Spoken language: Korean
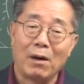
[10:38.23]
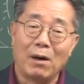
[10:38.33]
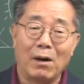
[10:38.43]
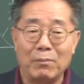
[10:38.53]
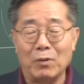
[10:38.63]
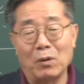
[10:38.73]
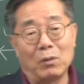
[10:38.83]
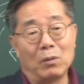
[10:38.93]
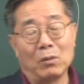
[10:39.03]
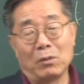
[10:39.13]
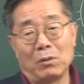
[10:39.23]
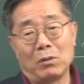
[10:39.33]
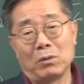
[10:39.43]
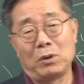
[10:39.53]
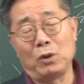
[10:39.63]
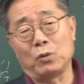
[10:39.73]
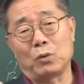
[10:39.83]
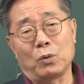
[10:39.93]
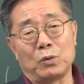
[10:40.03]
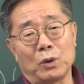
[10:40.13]
아, 뭐,
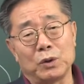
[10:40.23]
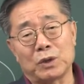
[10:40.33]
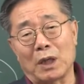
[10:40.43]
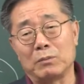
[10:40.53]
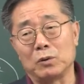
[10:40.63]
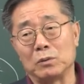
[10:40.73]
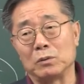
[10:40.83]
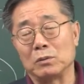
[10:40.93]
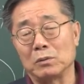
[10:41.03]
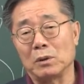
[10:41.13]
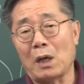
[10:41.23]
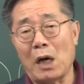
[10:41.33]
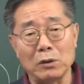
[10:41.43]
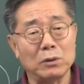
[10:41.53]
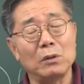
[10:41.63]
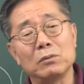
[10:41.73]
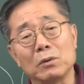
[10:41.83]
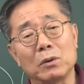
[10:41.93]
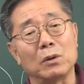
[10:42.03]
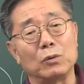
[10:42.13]
기독교적인 삶은 항상
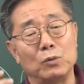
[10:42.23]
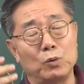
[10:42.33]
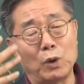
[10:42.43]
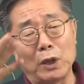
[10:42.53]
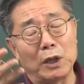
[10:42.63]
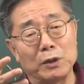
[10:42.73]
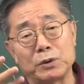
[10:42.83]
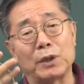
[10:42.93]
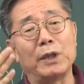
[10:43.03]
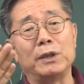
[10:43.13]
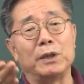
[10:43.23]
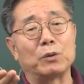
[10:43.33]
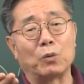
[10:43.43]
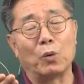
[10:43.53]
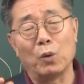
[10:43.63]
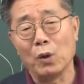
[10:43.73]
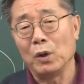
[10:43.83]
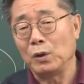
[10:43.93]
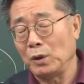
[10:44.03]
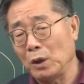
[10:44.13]
그 유대나 이스라엘이 있고
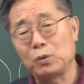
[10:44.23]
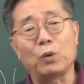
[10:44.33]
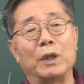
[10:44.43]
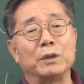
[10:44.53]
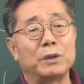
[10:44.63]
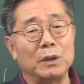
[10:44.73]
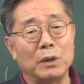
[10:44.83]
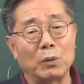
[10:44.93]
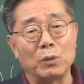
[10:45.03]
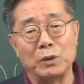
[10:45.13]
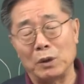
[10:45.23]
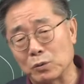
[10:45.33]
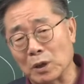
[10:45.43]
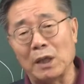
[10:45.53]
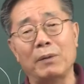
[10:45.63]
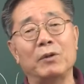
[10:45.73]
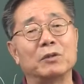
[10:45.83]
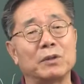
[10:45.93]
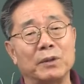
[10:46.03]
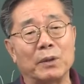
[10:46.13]
예수가 있어야 되고 예루살렘이
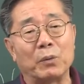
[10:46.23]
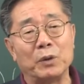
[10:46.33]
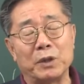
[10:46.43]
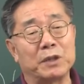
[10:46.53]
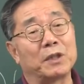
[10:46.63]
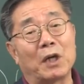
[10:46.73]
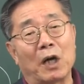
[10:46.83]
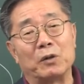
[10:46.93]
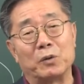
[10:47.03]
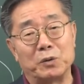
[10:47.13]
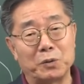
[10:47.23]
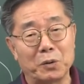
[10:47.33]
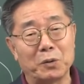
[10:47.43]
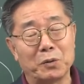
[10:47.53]
있어야 되고 이렇게 생각하는 거죠. 그죠?